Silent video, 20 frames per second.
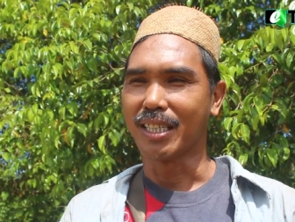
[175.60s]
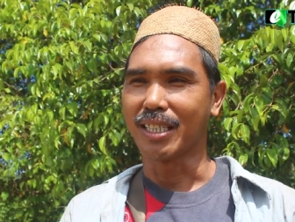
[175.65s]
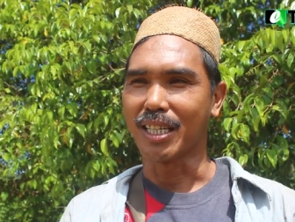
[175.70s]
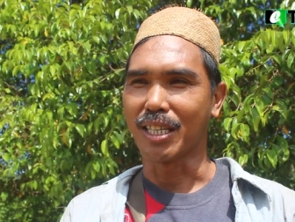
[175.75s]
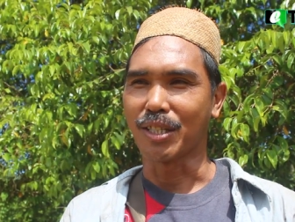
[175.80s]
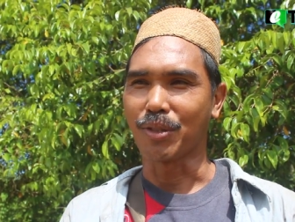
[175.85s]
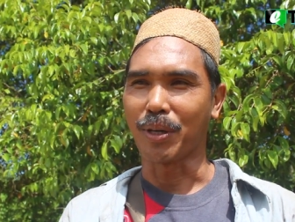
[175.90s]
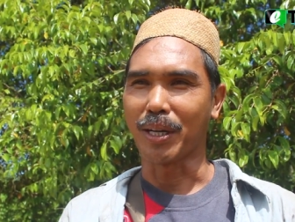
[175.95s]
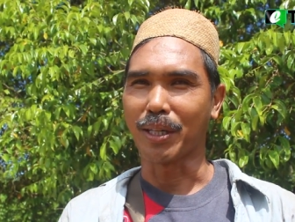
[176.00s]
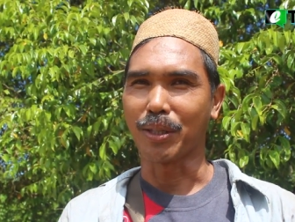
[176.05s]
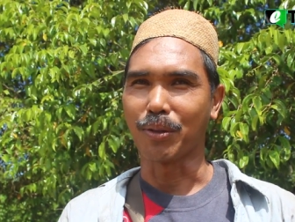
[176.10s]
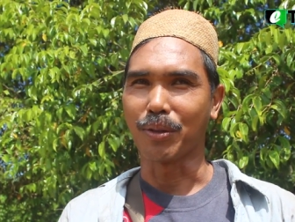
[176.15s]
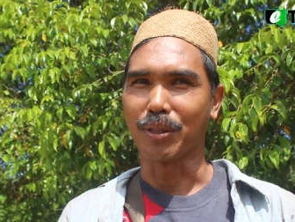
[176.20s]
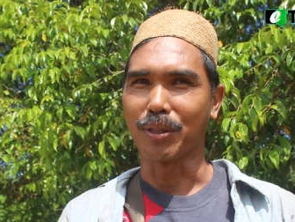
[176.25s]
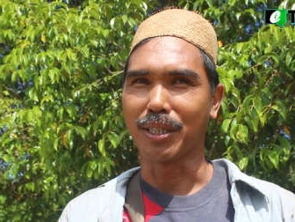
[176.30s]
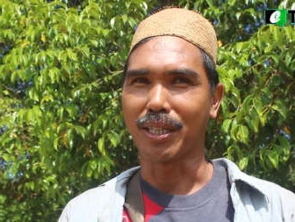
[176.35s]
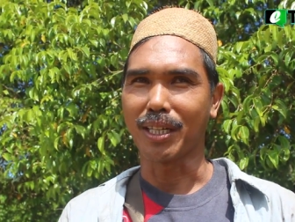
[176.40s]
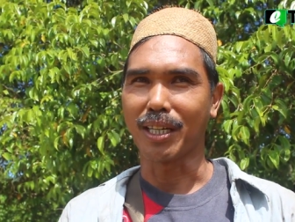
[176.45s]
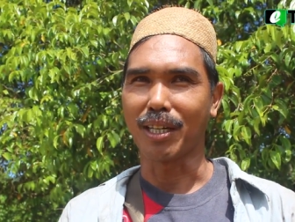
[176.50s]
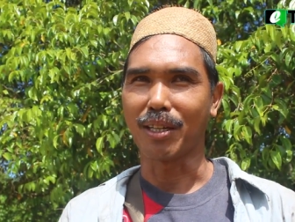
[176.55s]

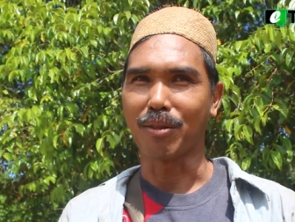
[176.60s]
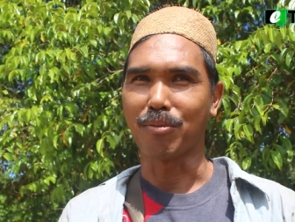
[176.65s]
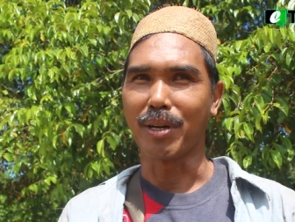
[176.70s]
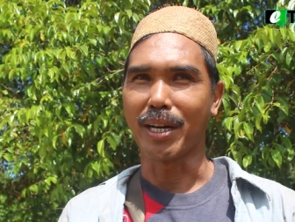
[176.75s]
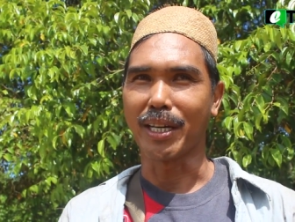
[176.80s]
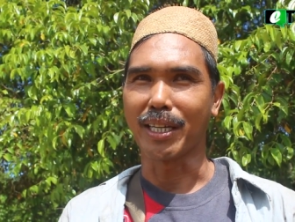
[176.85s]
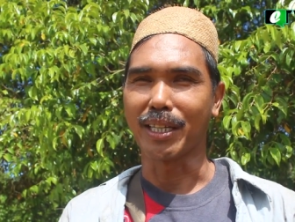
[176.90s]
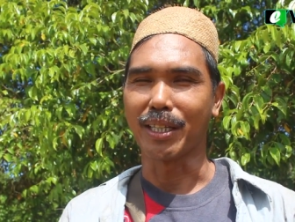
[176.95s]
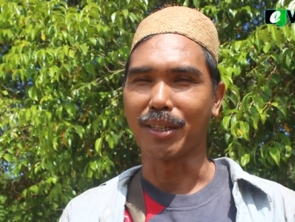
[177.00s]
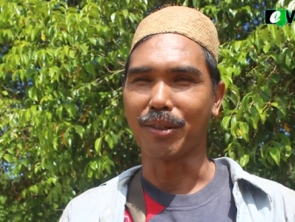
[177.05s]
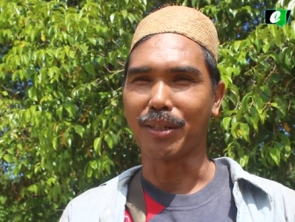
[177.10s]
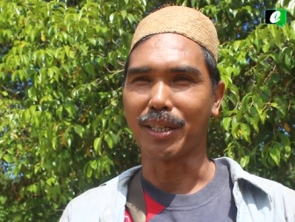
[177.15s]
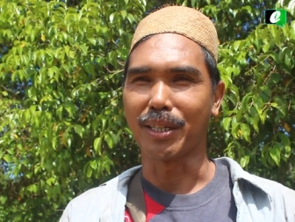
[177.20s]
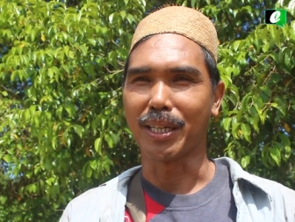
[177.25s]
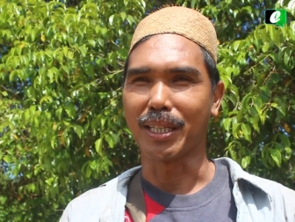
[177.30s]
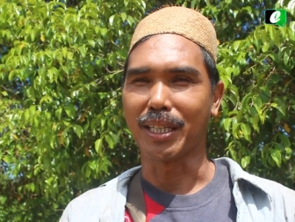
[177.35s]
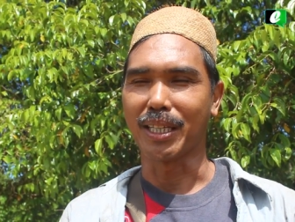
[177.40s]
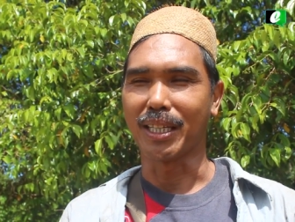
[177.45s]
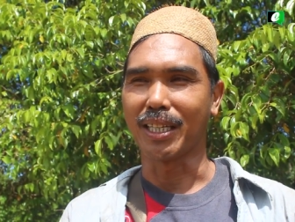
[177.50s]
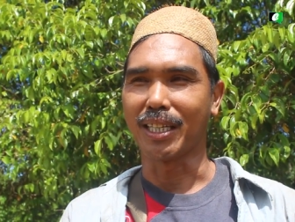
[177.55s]
sesuatunya baik itu
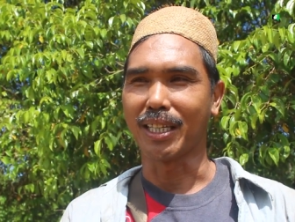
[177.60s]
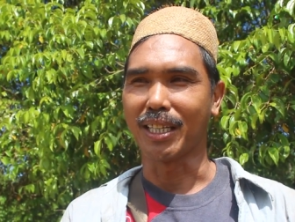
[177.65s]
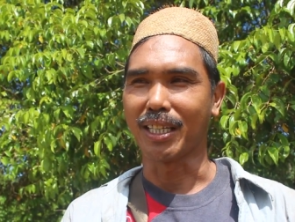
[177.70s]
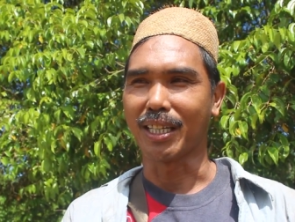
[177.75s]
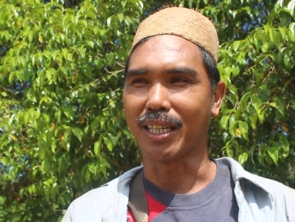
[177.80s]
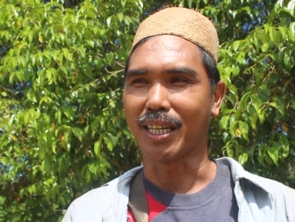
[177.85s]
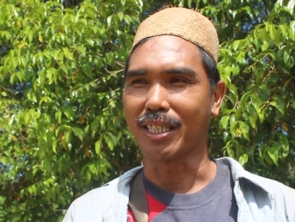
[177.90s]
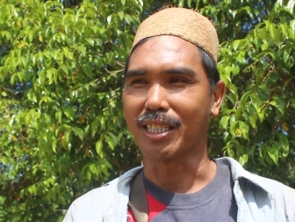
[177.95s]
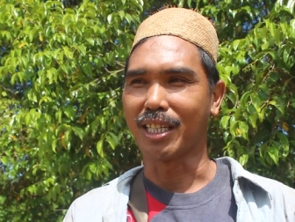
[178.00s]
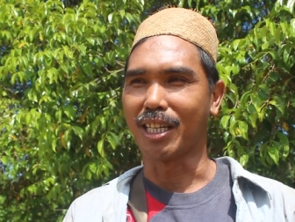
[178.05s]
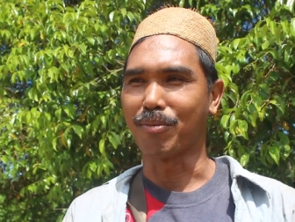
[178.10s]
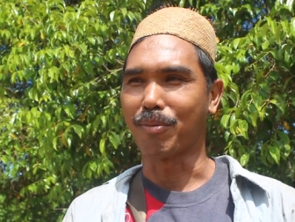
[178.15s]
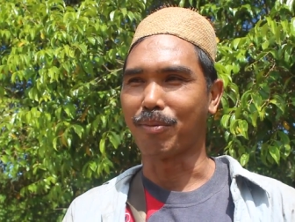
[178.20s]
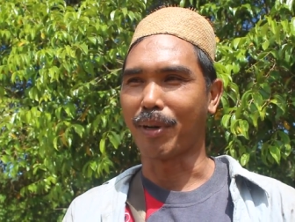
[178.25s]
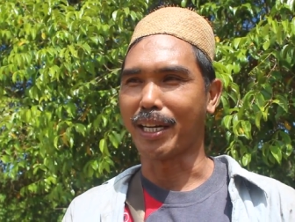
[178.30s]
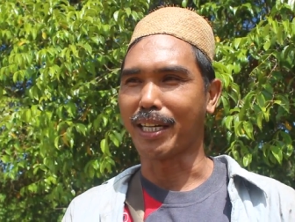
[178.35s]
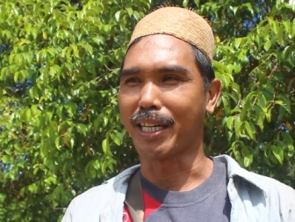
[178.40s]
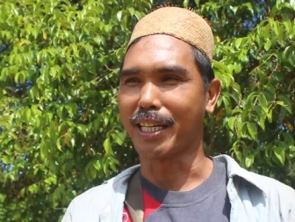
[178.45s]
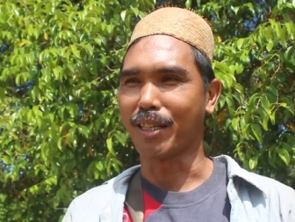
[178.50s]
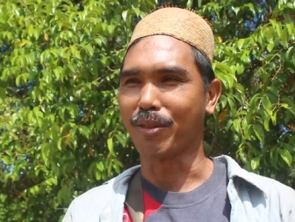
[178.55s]
nanti hasil
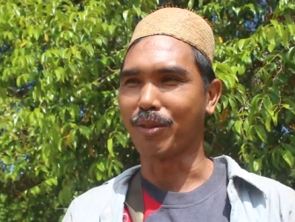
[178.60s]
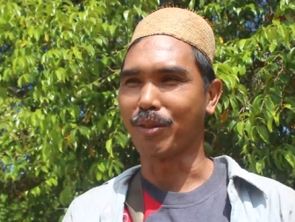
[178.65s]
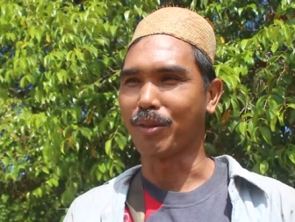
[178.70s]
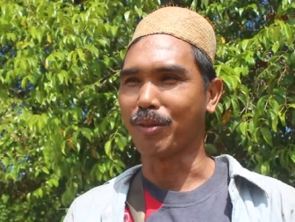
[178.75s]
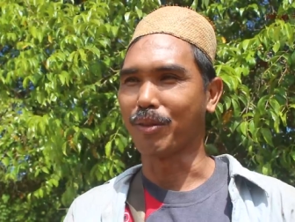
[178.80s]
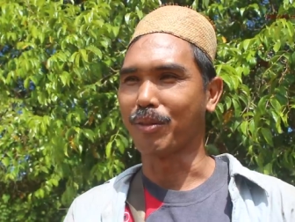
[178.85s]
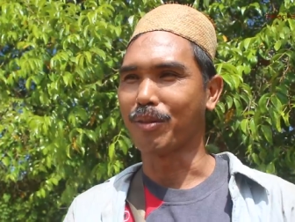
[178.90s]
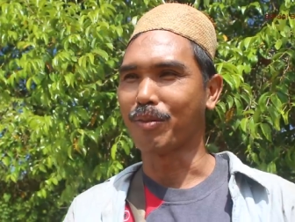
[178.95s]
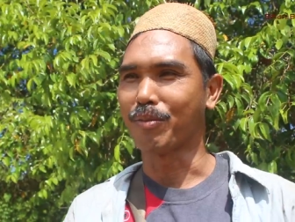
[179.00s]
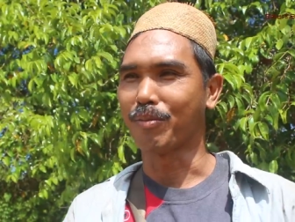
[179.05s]
panen untuk